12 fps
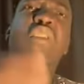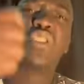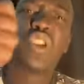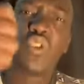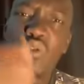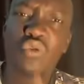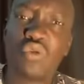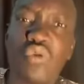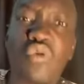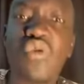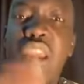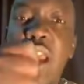يا ود
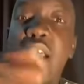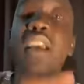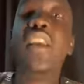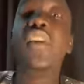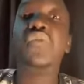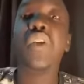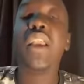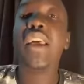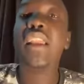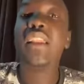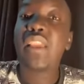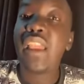الاصول يا
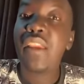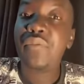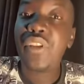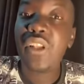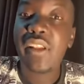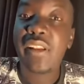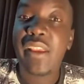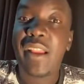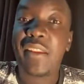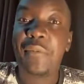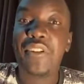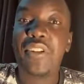فقال اتكيف جدا
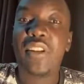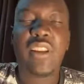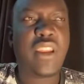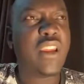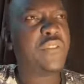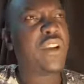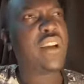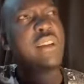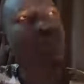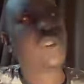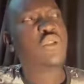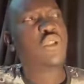يعني من اللي نايف
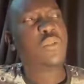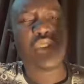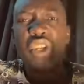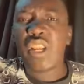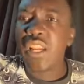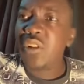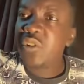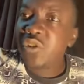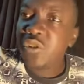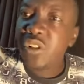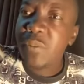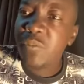فلو انا الزول مشى قال له
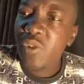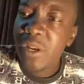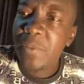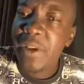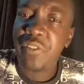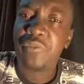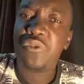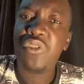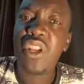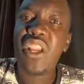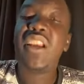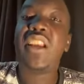الزول ده منه انا ما عرفته
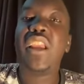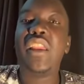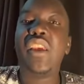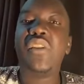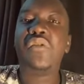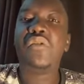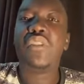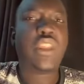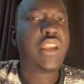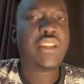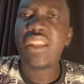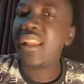قال له
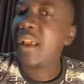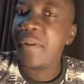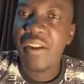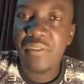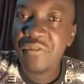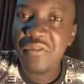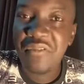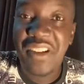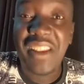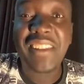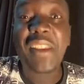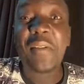والله انا زي ما بعرفه
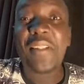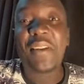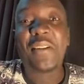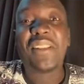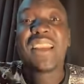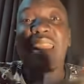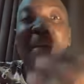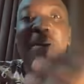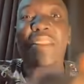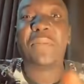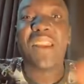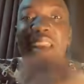قال له طيب انت قلت
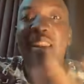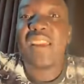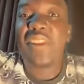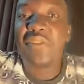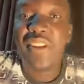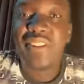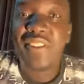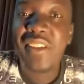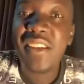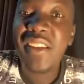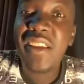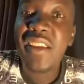كلامك ده بناء على ايش
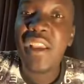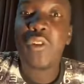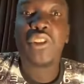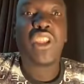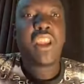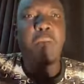ناسي يا ود